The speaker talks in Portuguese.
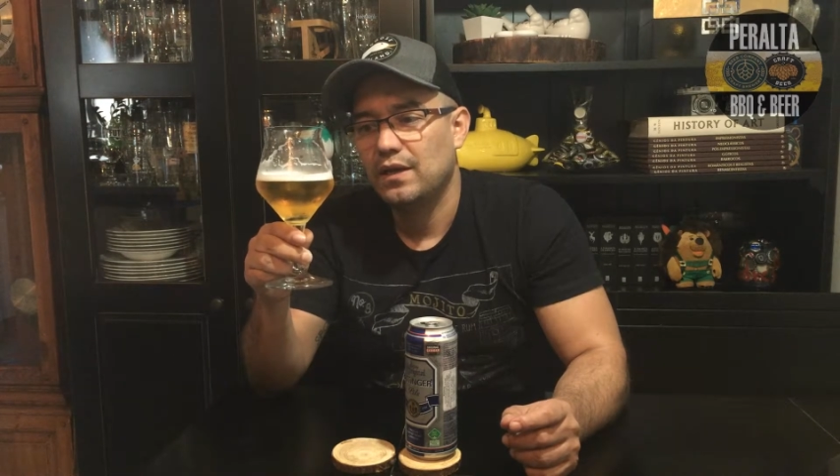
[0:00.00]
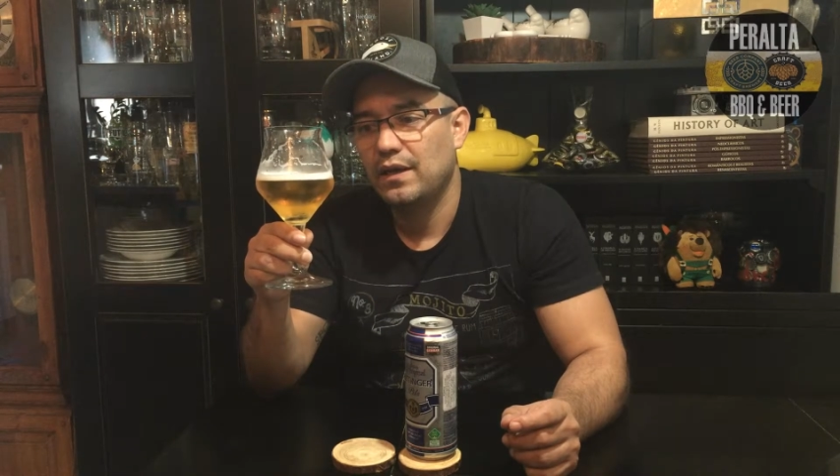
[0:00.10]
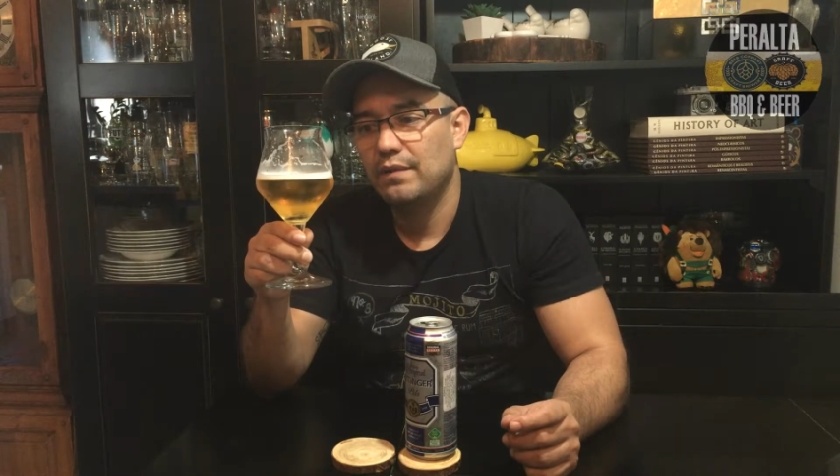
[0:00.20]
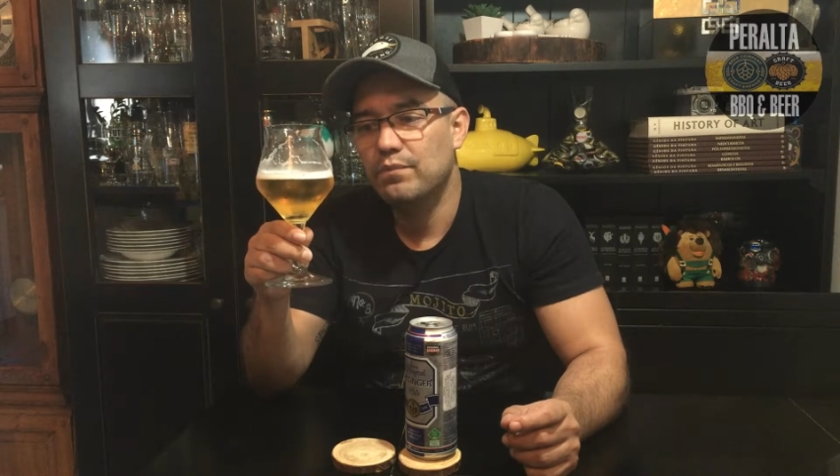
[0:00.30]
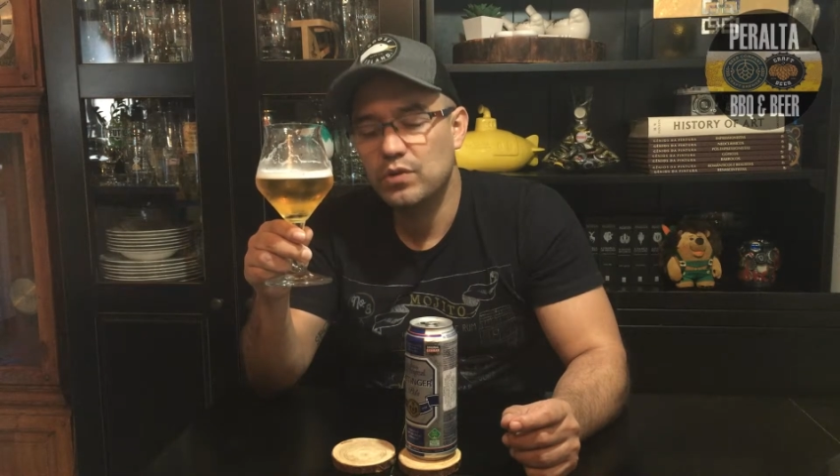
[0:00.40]

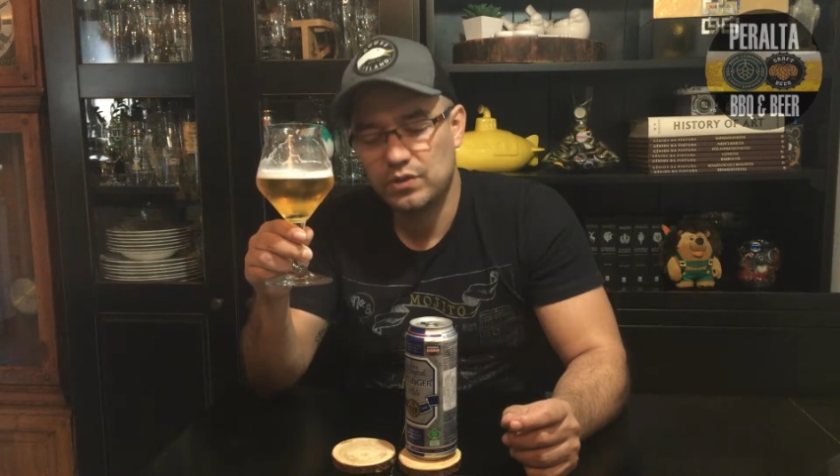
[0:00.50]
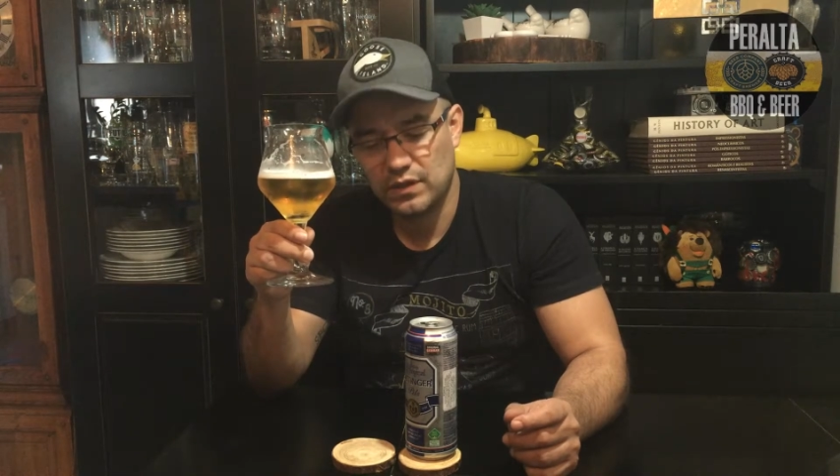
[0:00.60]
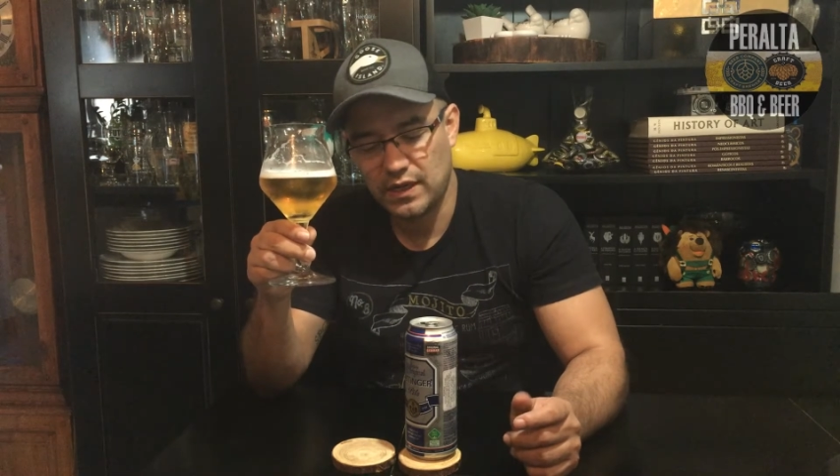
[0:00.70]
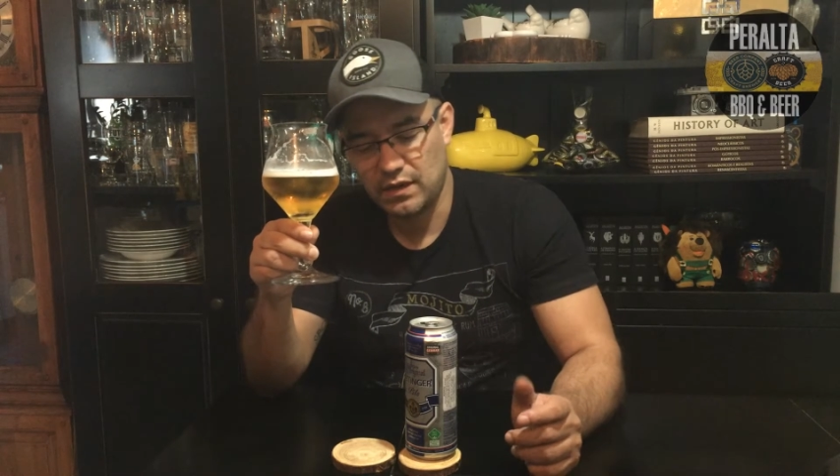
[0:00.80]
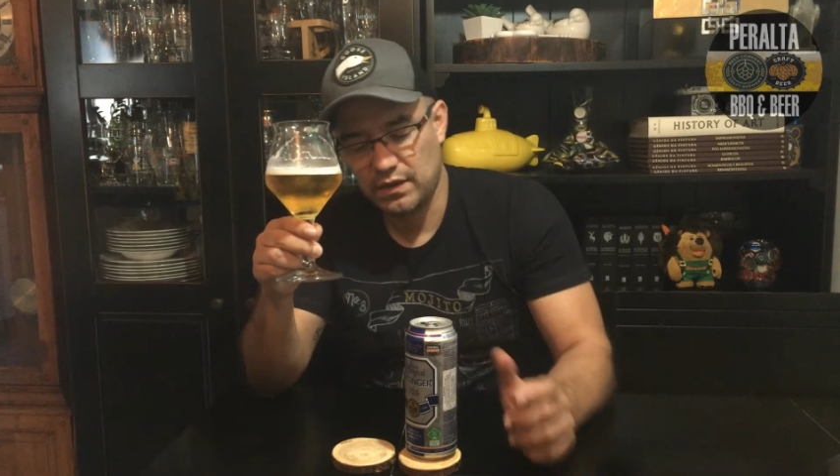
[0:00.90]
É muito
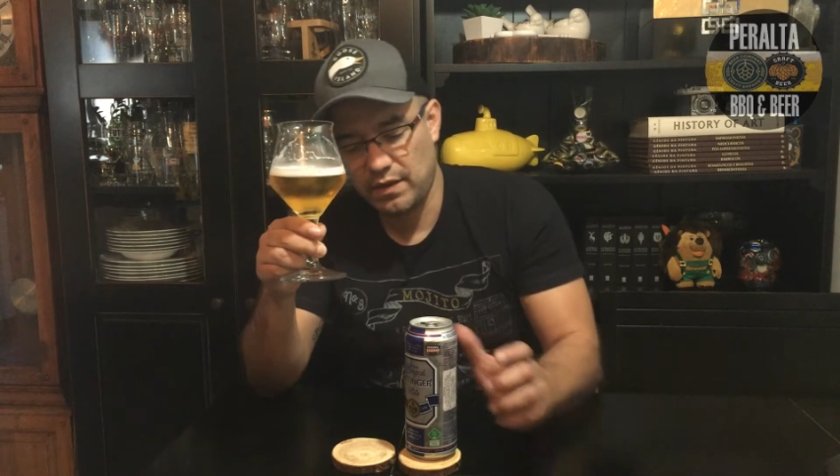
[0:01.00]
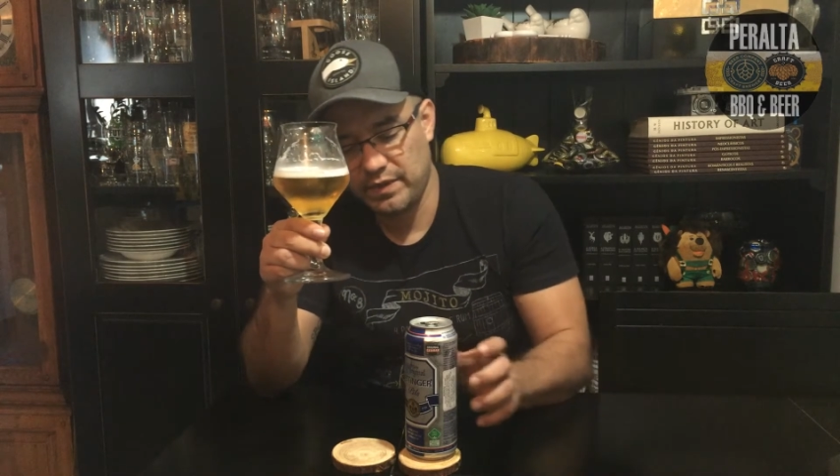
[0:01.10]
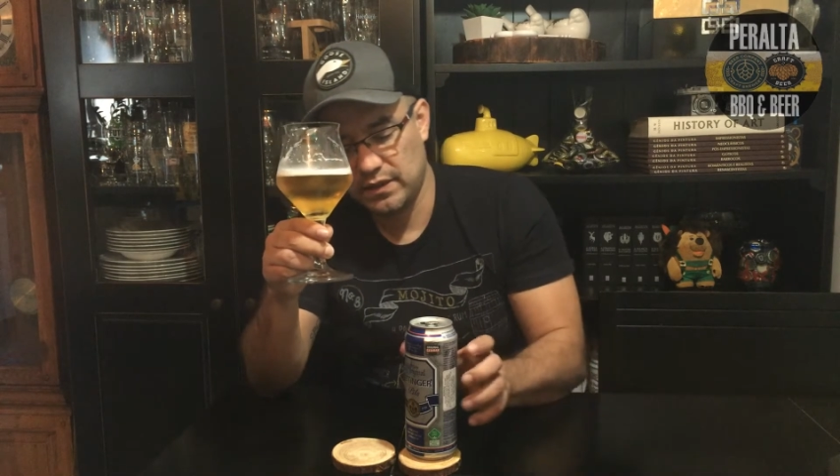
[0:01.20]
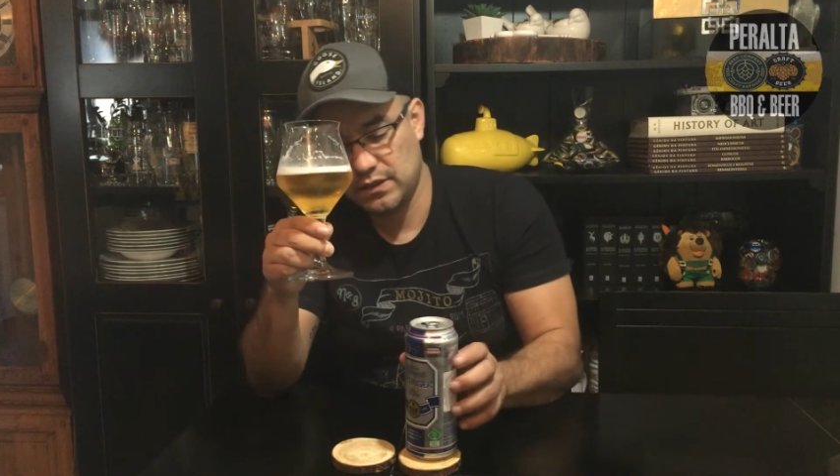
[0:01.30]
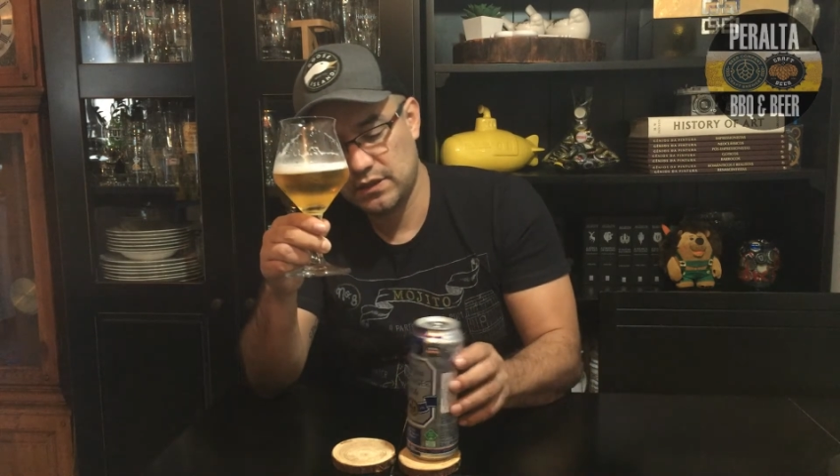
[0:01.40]
legal, realmente,